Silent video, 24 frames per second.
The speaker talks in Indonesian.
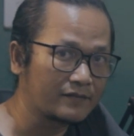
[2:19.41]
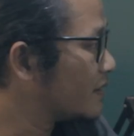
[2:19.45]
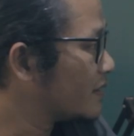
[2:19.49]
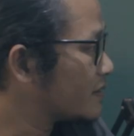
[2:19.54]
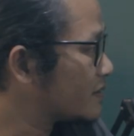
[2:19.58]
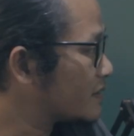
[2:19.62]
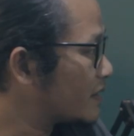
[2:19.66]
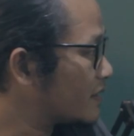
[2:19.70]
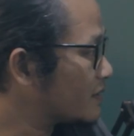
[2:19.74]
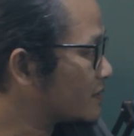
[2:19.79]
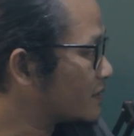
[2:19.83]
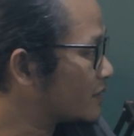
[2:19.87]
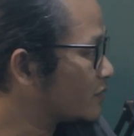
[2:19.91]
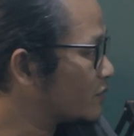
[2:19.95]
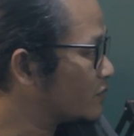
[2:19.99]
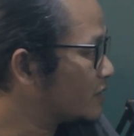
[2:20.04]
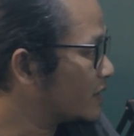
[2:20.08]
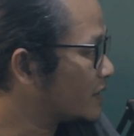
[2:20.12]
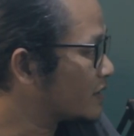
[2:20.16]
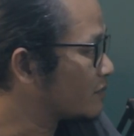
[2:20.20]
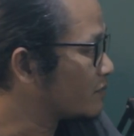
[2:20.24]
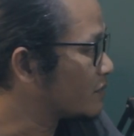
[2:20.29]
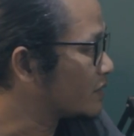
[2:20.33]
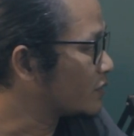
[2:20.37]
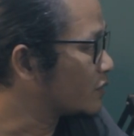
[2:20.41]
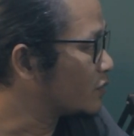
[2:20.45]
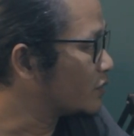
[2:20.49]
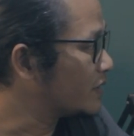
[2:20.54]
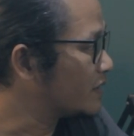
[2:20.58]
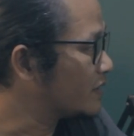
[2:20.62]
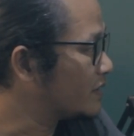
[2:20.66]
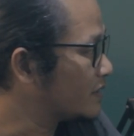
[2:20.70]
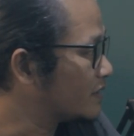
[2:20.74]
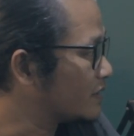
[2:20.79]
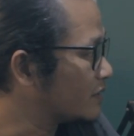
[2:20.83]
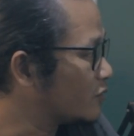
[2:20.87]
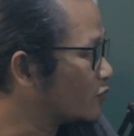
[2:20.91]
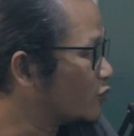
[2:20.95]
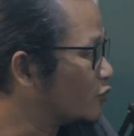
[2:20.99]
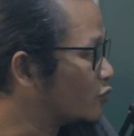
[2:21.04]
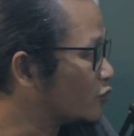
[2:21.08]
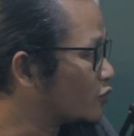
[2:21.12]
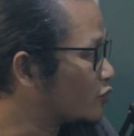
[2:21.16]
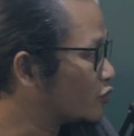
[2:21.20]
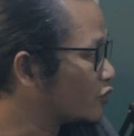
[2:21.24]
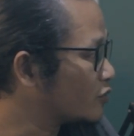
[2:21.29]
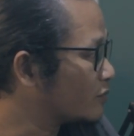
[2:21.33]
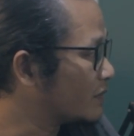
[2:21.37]
Salah satunya temanku ini
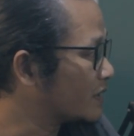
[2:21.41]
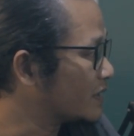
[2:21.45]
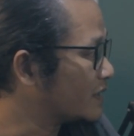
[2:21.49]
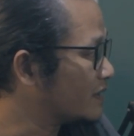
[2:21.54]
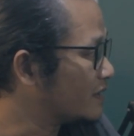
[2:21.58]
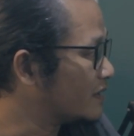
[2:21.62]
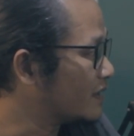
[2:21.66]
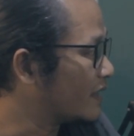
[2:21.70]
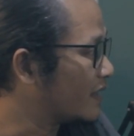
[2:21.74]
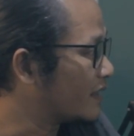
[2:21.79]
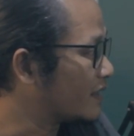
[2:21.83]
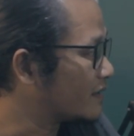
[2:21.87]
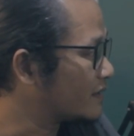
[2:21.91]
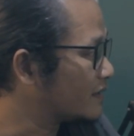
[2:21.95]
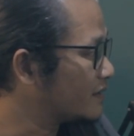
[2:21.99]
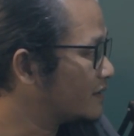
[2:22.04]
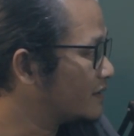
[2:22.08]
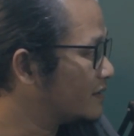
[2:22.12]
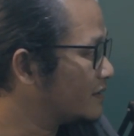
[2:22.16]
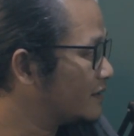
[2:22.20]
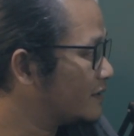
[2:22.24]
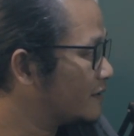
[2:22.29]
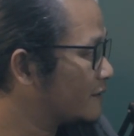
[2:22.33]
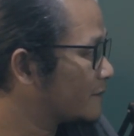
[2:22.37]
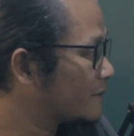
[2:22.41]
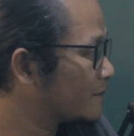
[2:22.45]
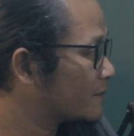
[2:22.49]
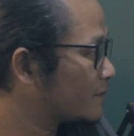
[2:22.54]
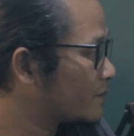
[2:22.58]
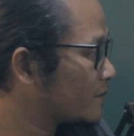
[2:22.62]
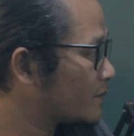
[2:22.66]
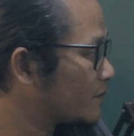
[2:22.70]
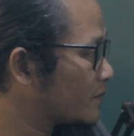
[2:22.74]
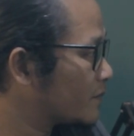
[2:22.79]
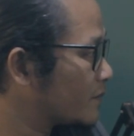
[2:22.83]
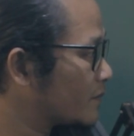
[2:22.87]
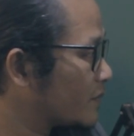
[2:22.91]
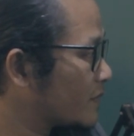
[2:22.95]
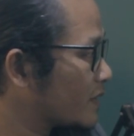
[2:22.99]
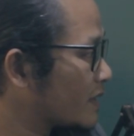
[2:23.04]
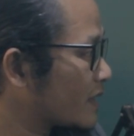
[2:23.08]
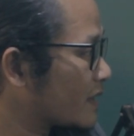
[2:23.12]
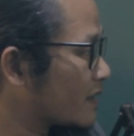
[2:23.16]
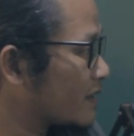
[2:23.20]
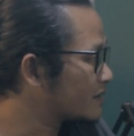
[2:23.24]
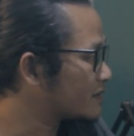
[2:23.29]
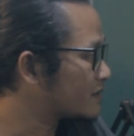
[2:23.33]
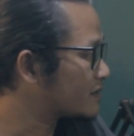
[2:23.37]
untuk menghindari
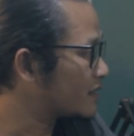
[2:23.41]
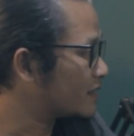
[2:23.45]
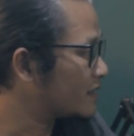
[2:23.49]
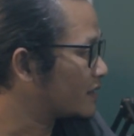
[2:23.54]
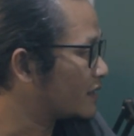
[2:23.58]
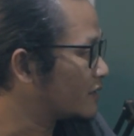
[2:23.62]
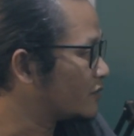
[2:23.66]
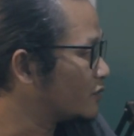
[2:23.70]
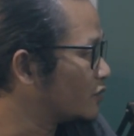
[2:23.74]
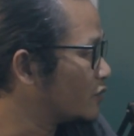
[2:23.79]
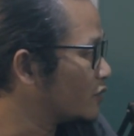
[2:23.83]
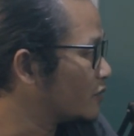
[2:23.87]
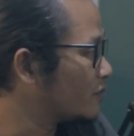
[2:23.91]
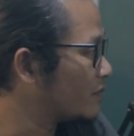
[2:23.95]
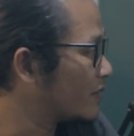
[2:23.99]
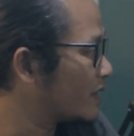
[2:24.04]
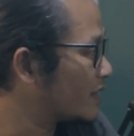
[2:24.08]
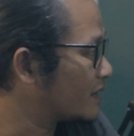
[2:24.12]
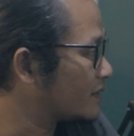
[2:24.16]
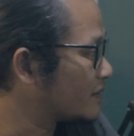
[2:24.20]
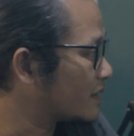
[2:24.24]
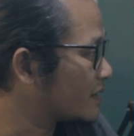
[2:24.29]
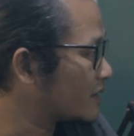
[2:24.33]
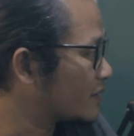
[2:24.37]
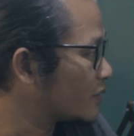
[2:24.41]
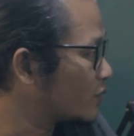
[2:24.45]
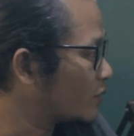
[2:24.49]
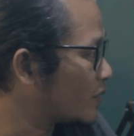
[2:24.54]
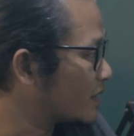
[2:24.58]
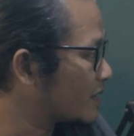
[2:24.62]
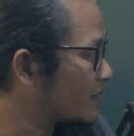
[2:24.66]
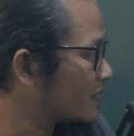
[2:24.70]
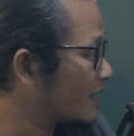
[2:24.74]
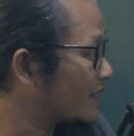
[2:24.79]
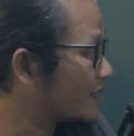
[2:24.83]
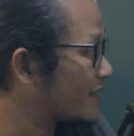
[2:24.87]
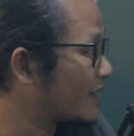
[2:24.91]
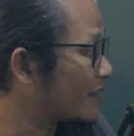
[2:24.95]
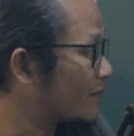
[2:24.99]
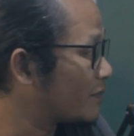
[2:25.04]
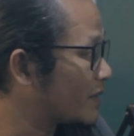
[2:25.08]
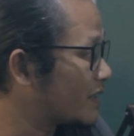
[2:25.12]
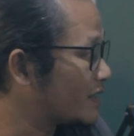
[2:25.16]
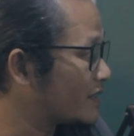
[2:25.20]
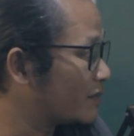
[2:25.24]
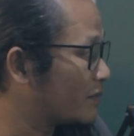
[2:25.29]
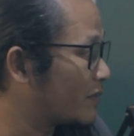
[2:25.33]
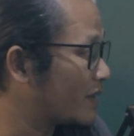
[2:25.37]
kesan adu domba antar keluarga
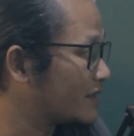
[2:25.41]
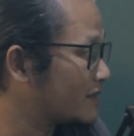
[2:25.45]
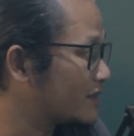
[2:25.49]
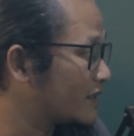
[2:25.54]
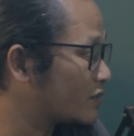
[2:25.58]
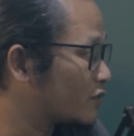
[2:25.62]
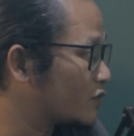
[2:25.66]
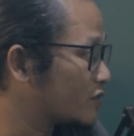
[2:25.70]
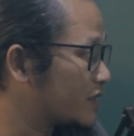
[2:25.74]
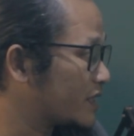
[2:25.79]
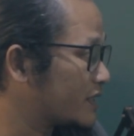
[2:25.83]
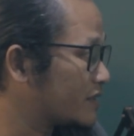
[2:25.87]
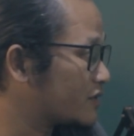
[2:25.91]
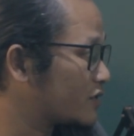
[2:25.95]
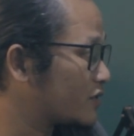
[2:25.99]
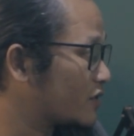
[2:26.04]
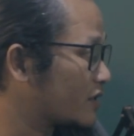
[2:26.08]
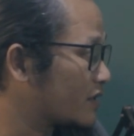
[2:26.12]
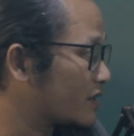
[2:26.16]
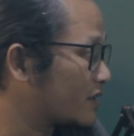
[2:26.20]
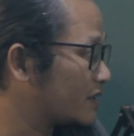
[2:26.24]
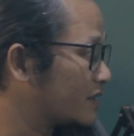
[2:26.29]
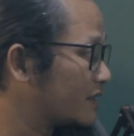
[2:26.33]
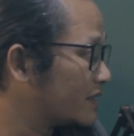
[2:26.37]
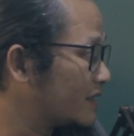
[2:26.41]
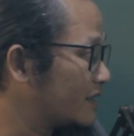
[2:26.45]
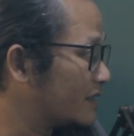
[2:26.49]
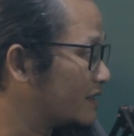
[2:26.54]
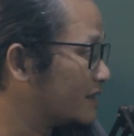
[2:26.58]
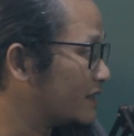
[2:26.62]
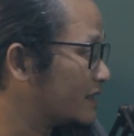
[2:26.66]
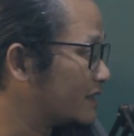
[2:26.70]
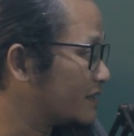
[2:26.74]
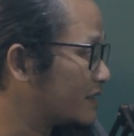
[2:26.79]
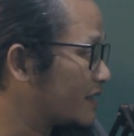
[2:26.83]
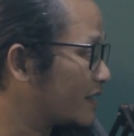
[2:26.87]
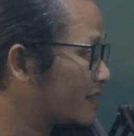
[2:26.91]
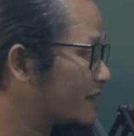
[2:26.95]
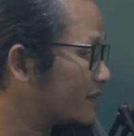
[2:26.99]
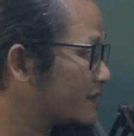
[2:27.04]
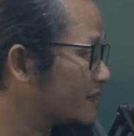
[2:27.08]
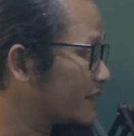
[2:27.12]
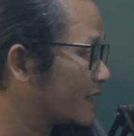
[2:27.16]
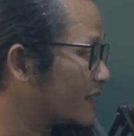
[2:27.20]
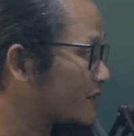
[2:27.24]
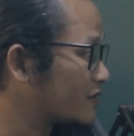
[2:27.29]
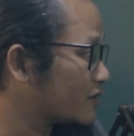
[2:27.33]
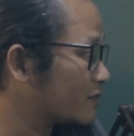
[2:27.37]
nama depannya ku sensor. Intinya
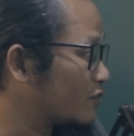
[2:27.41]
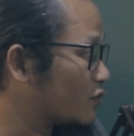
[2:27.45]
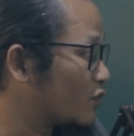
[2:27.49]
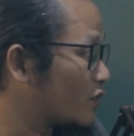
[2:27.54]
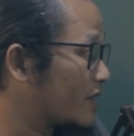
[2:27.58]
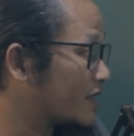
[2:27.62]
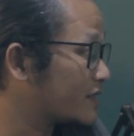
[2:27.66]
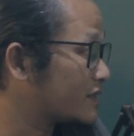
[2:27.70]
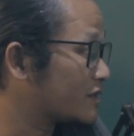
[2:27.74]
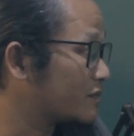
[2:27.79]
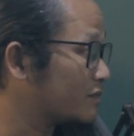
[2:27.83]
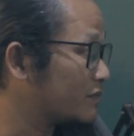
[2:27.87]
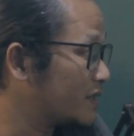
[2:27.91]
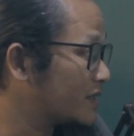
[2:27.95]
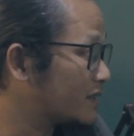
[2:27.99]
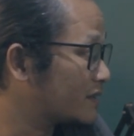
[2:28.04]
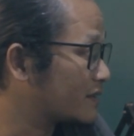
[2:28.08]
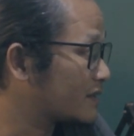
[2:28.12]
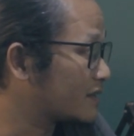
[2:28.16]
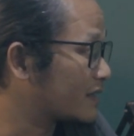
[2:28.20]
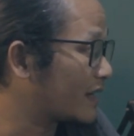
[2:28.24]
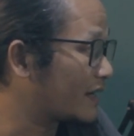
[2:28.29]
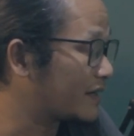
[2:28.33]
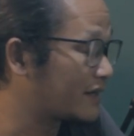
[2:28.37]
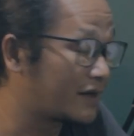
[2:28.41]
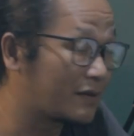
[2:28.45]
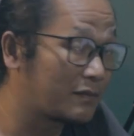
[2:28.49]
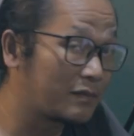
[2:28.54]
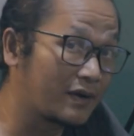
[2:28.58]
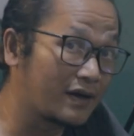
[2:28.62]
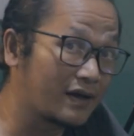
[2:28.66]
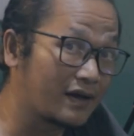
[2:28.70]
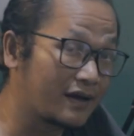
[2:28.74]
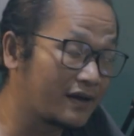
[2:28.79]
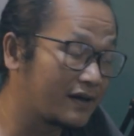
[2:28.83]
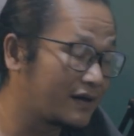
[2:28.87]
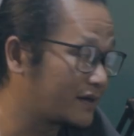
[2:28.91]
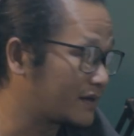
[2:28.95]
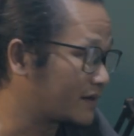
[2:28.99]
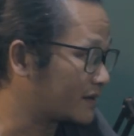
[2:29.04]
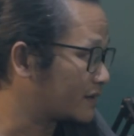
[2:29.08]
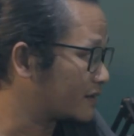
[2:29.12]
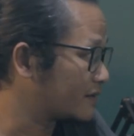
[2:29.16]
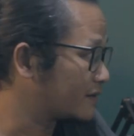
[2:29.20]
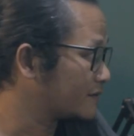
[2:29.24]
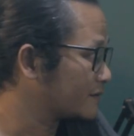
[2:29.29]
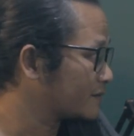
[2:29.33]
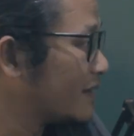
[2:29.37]
nggak semua Smith kayak
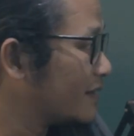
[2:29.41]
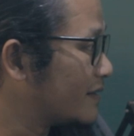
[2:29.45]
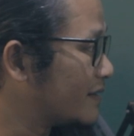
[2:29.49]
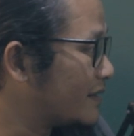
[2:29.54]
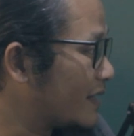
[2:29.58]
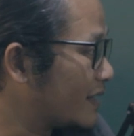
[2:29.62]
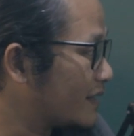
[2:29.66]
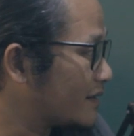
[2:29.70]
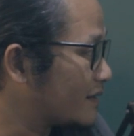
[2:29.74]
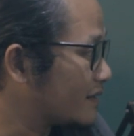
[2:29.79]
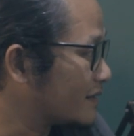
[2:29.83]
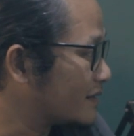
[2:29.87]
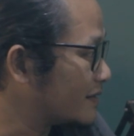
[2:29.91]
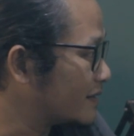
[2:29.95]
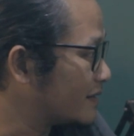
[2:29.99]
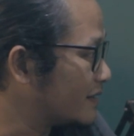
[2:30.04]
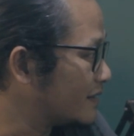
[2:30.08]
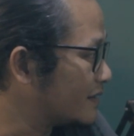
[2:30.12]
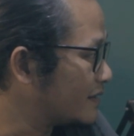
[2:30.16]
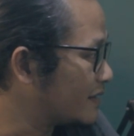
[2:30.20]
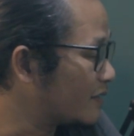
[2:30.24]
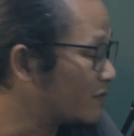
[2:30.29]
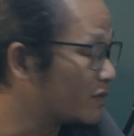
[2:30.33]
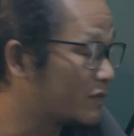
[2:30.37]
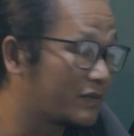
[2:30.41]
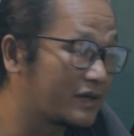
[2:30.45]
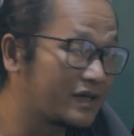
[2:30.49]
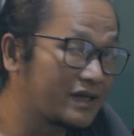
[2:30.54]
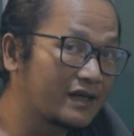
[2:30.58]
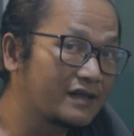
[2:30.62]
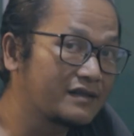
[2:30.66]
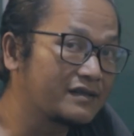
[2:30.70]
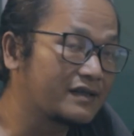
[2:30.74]
Bahar. Nah, dia memberikan